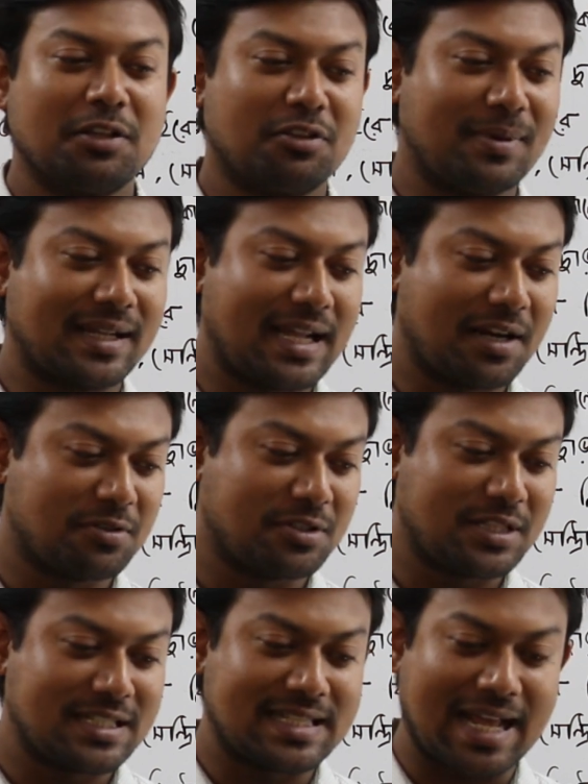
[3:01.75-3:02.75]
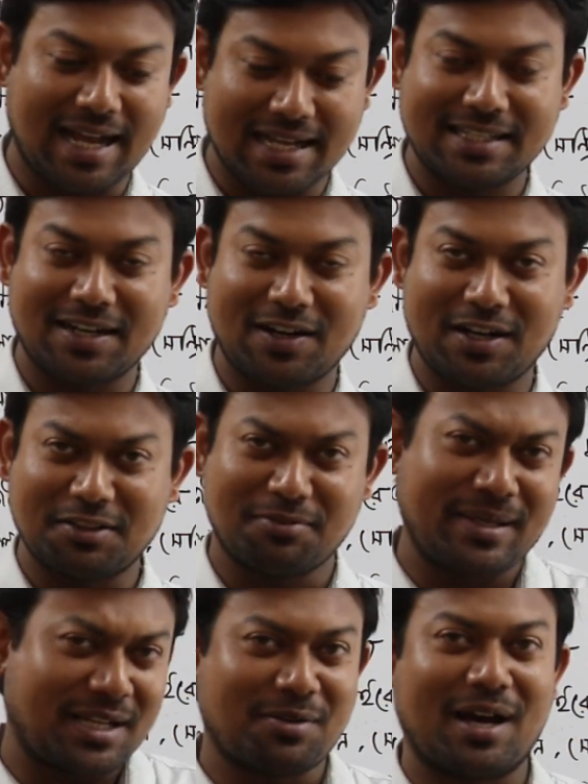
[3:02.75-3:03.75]
তোমাকে একটু যদি সেকা দেওয়া হয়
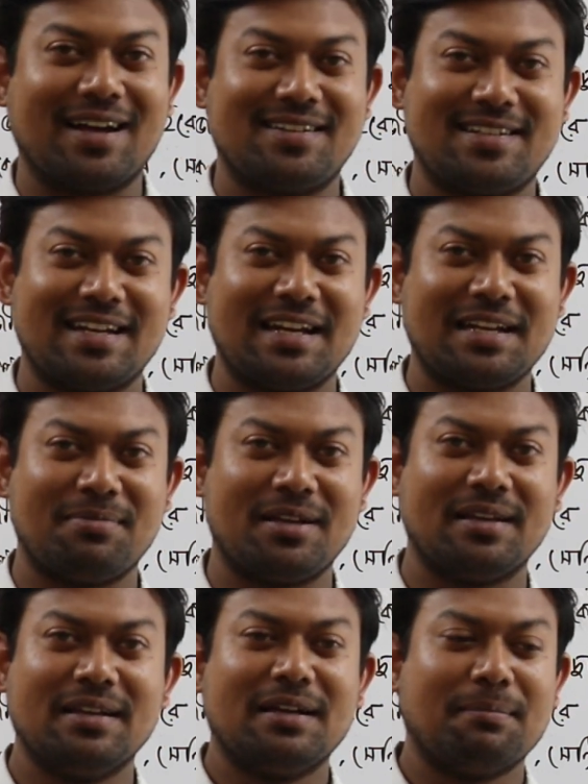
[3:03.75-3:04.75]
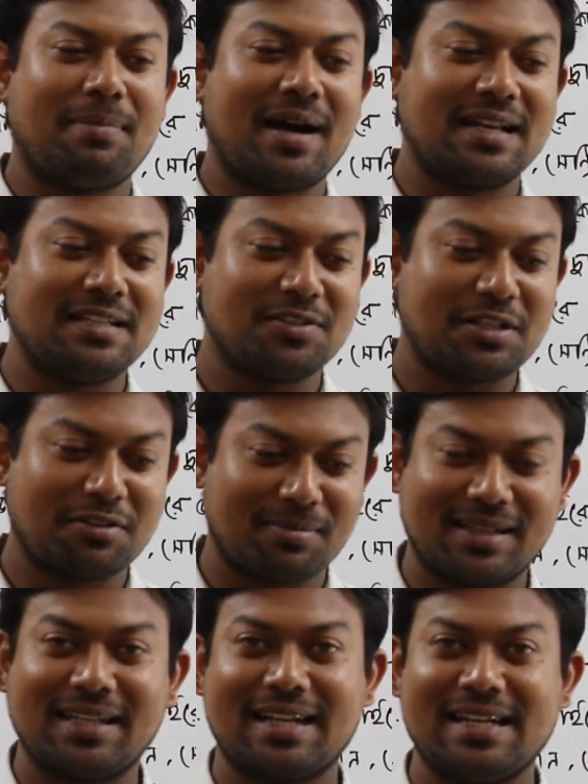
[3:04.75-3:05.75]
তুমি একটু হাত টেনে নিবে পানি যদি
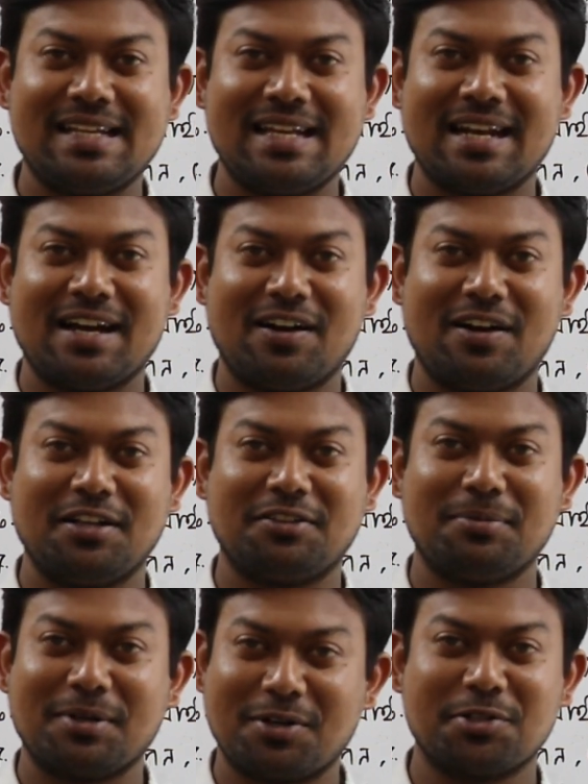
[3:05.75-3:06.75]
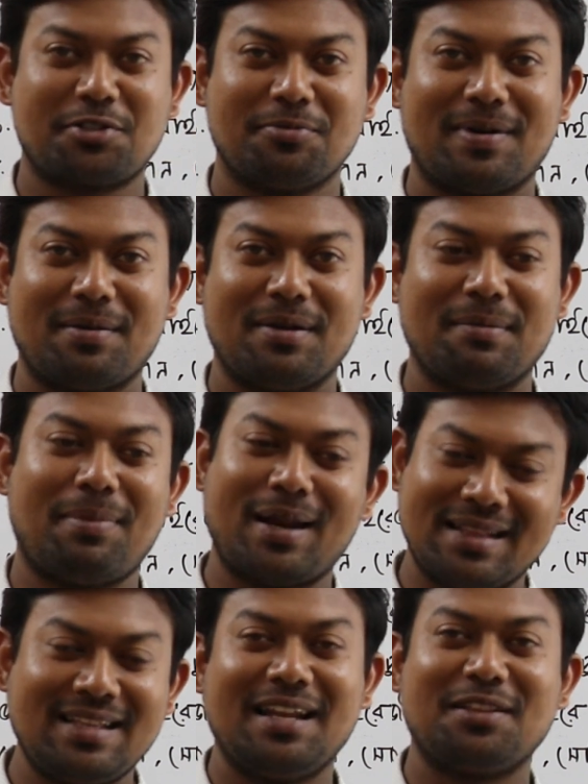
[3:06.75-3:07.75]
তোমার থেকে নিয়ে নেওয়া হয় তুমি কষ্ট পাবে
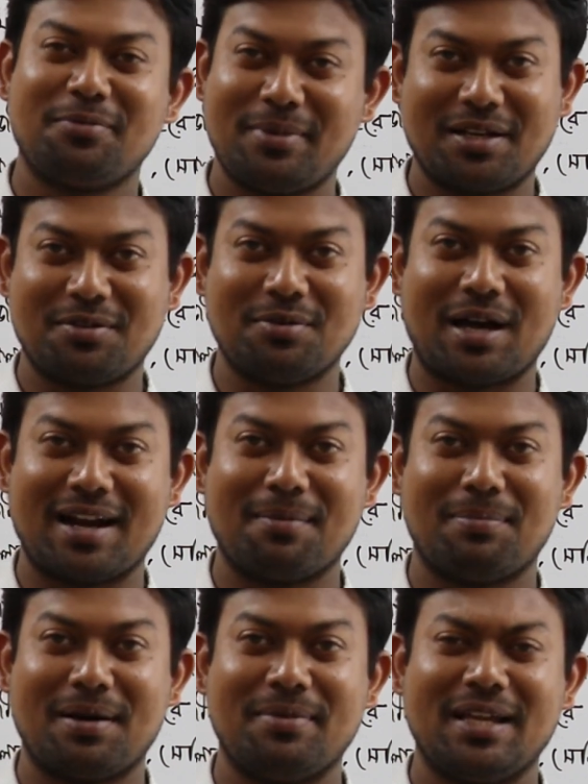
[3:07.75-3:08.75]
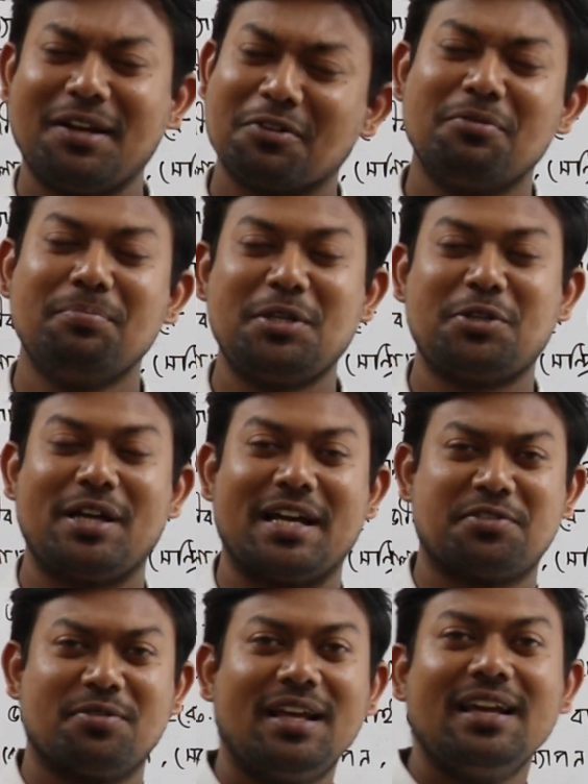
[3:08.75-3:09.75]
পানি দিলে তুমি একটু আরাম পাবে এরকম বিষয়
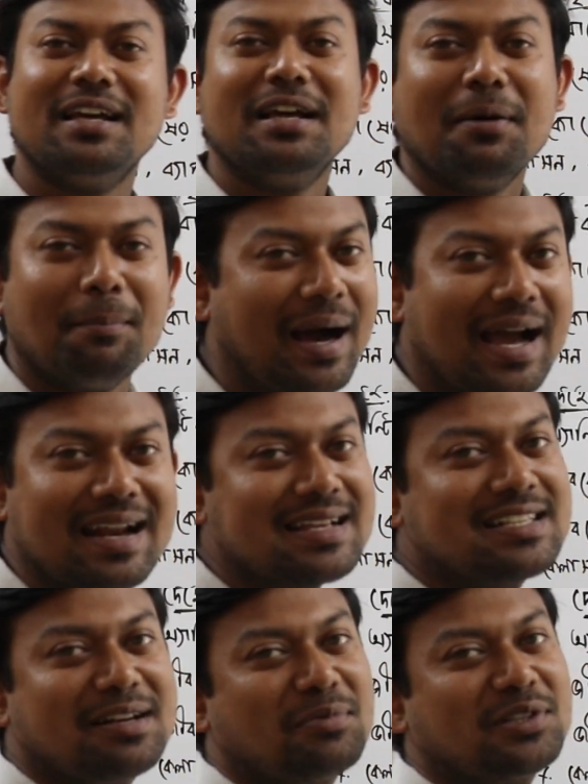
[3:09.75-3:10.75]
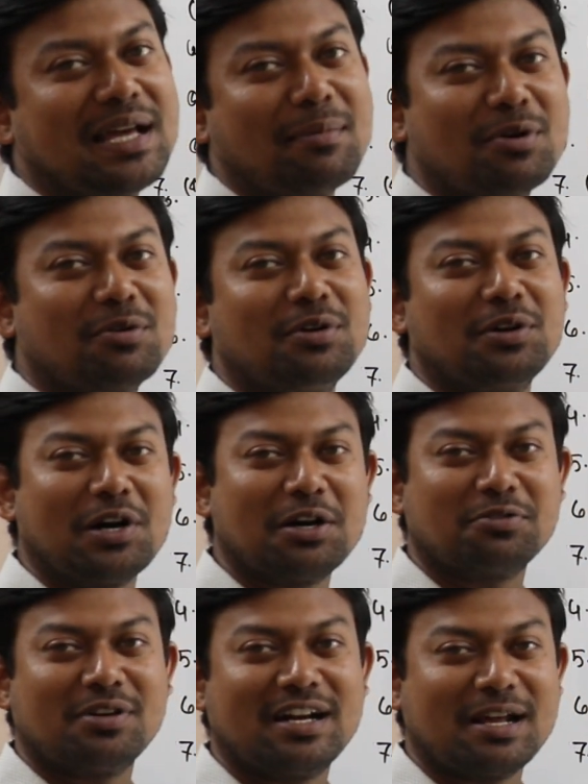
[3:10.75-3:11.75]
আসলে ভাইরাসের মধ্যে এমন কোনো
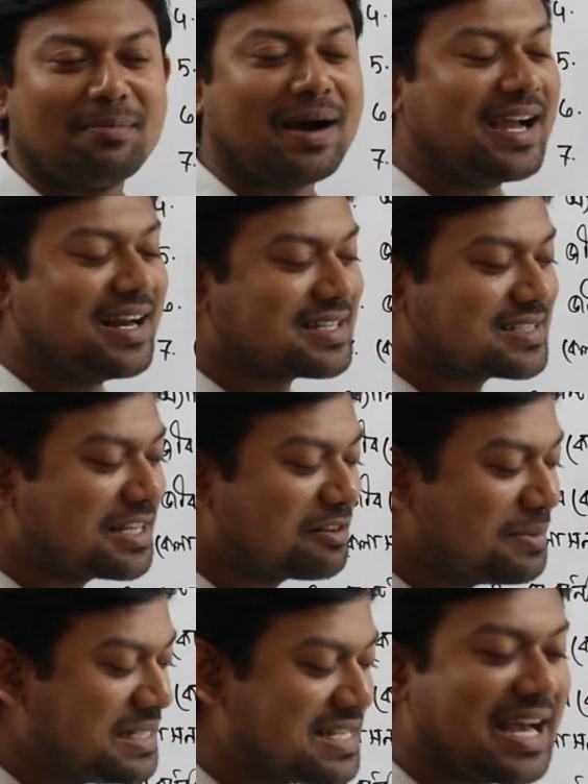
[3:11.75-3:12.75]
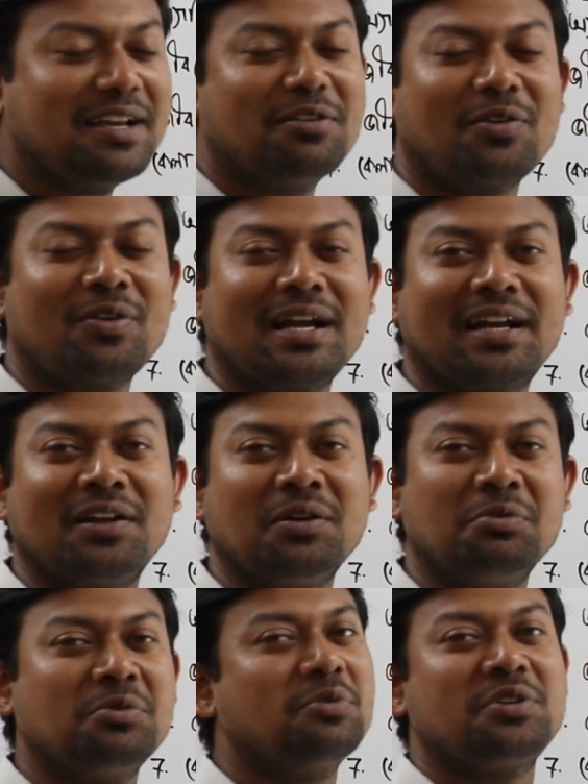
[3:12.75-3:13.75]
ঘটনা নাই ভাইরাসকে তুমি যাই করো না কেন
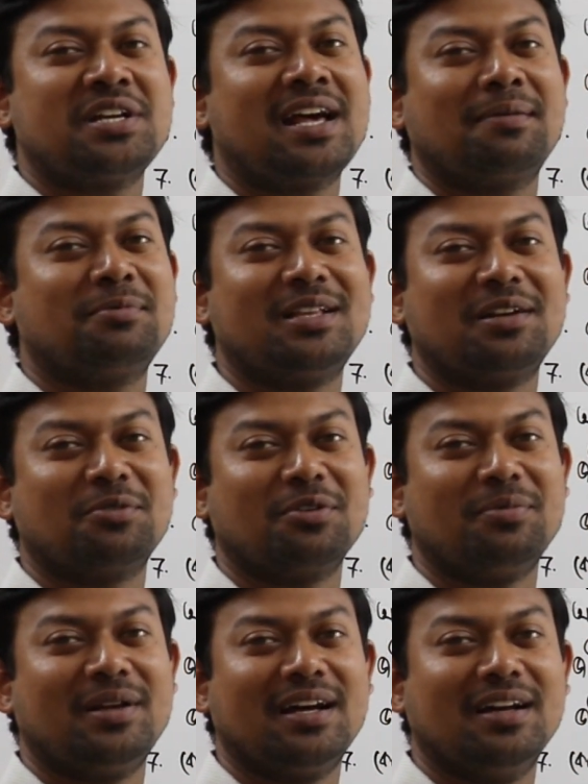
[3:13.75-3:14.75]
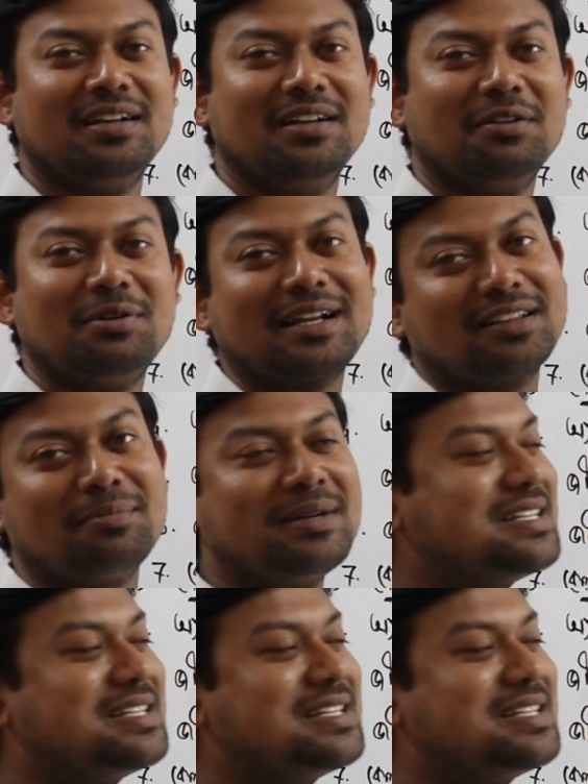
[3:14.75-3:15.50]
ও কোনো সারা প্রদান করবে না ও একদম